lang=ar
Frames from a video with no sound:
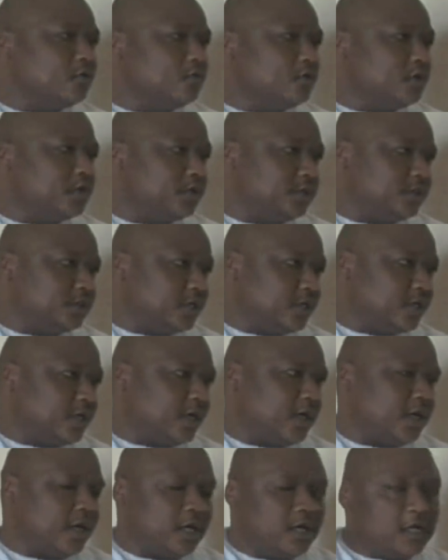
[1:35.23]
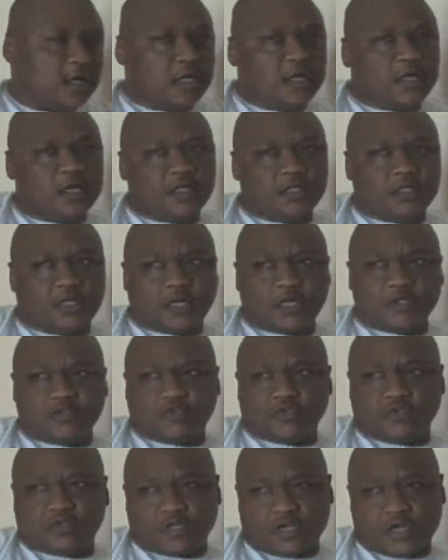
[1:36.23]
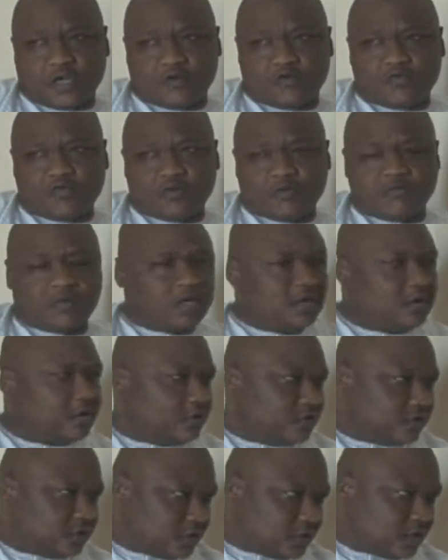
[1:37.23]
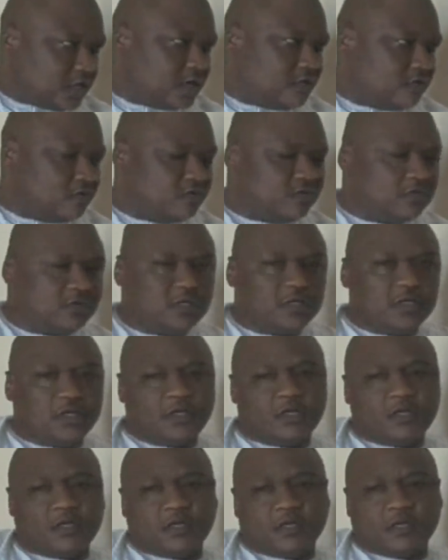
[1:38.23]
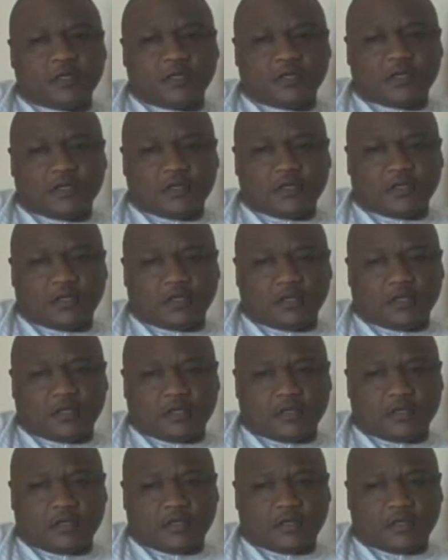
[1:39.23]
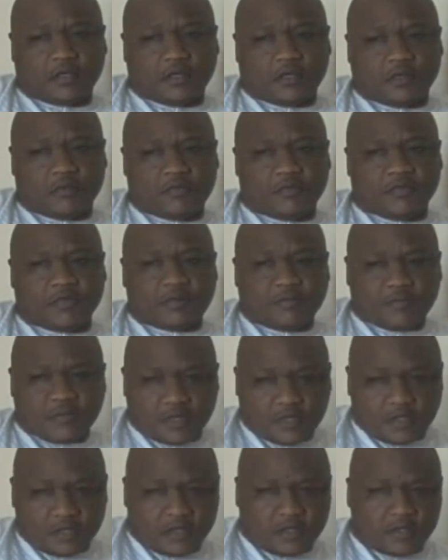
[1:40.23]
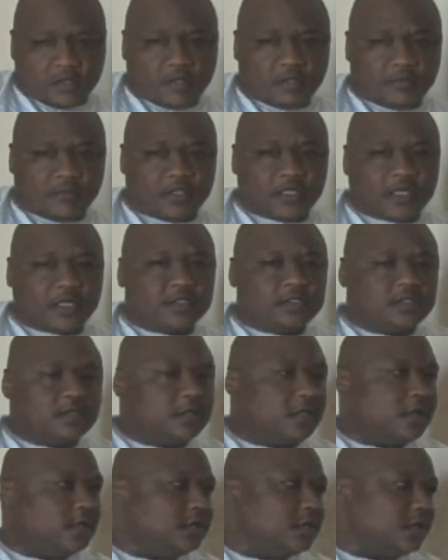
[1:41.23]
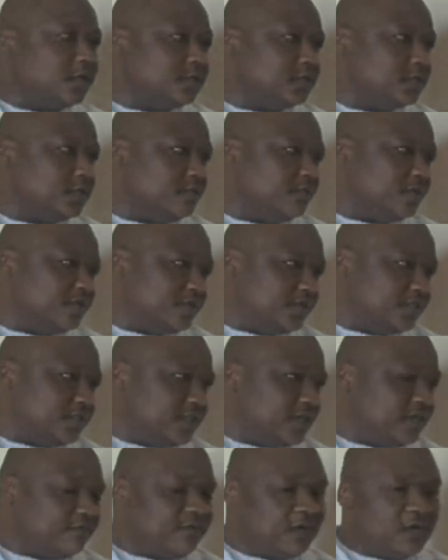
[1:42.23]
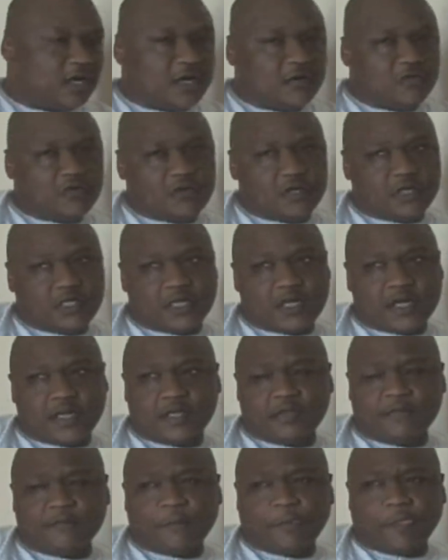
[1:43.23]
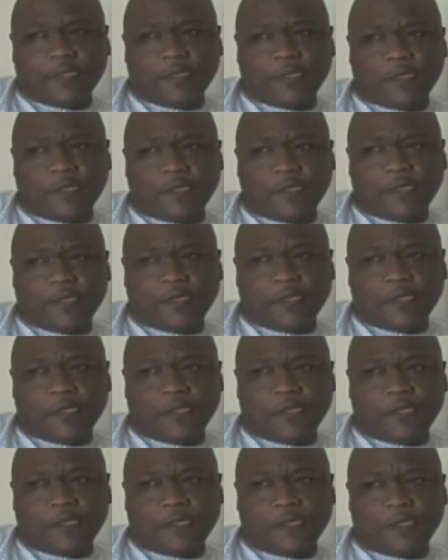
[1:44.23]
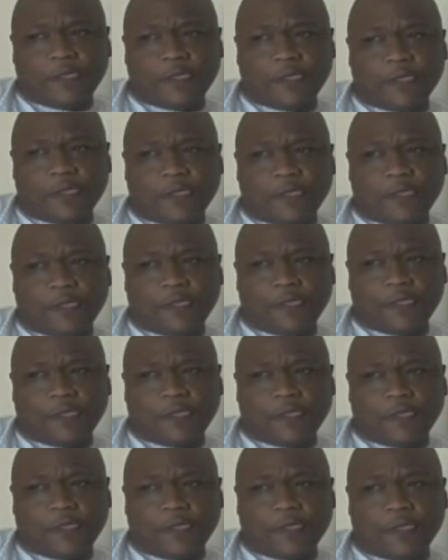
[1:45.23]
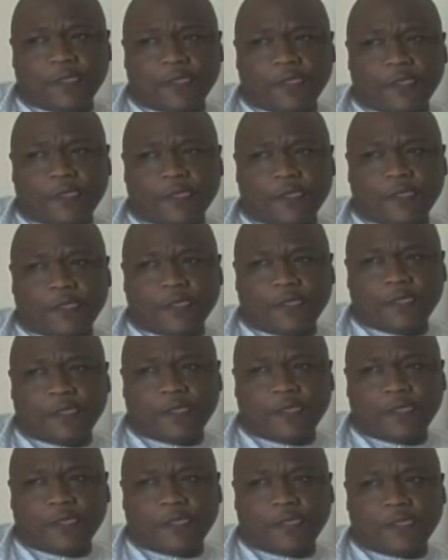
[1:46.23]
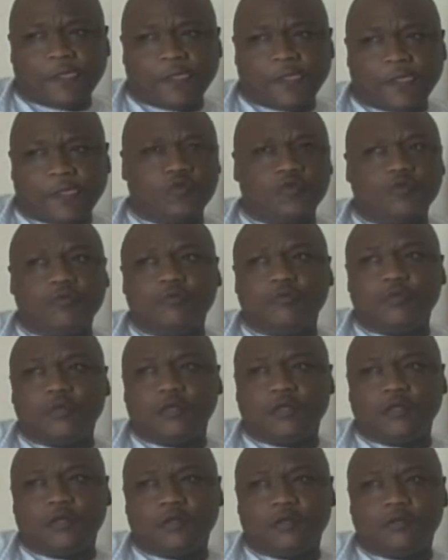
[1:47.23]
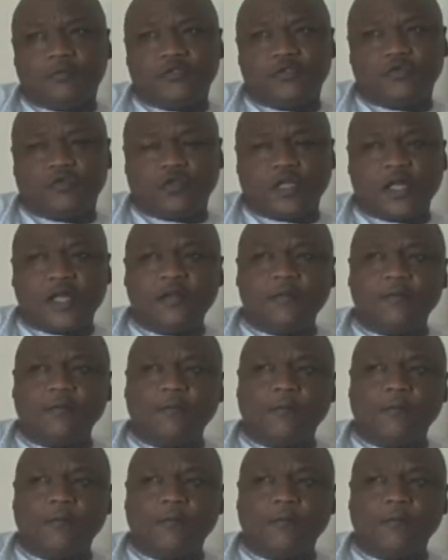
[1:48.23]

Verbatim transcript: كلية الشريعة تخصص قانون بكالوريوس قانون آه، ومن ثم بدأت دراسة الماجستير في القانون الإداري آه، في جامعة إفريقيا العالمية أيضا في الخرطوم آه، بالسودان